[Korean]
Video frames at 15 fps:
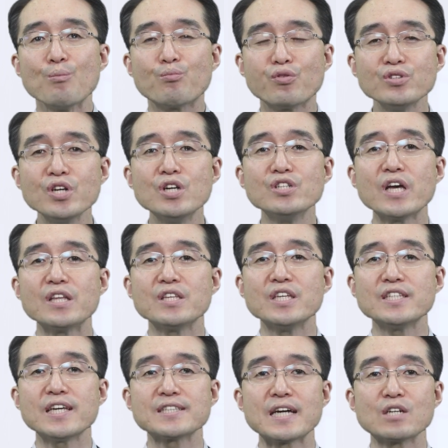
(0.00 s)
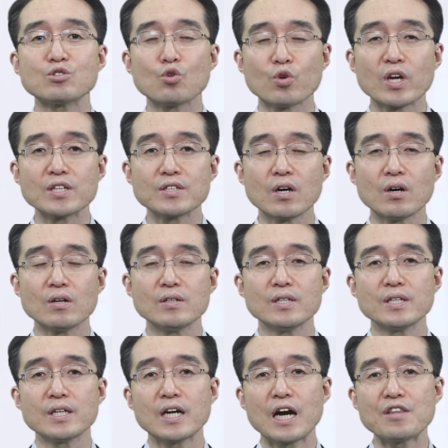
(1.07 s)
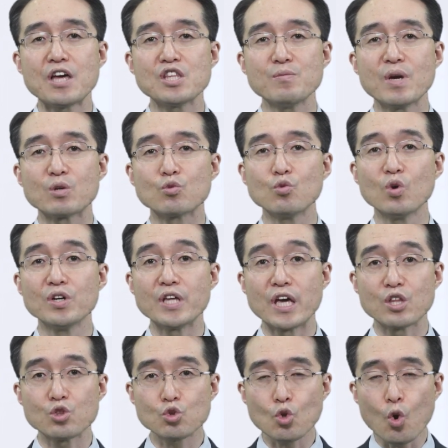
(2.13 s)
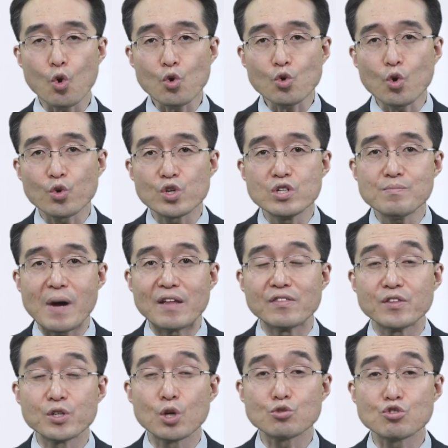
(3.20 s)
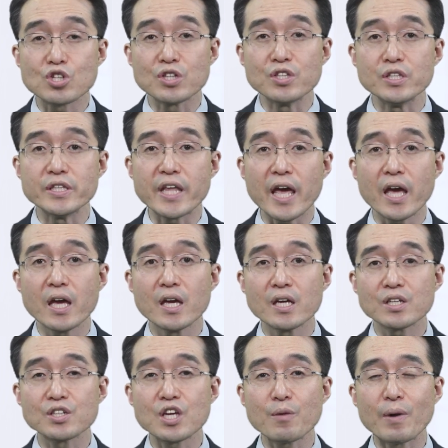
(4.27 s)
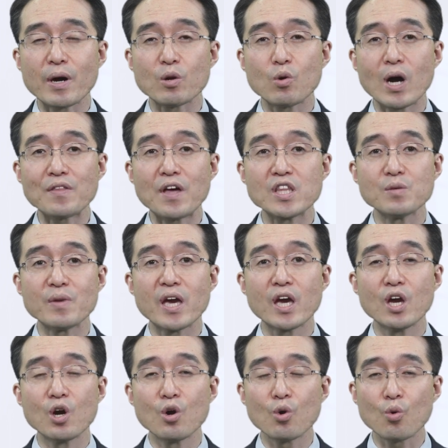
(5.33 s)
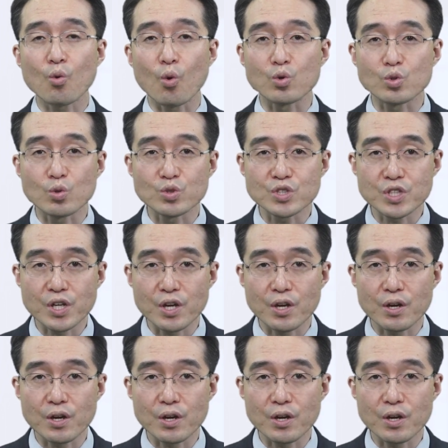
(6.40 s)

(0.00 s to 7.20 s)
분열된 이 세상 속에서 하나님의 구원의 통로를 만들어 주셨는데 그게 바로 하나님의 공동체.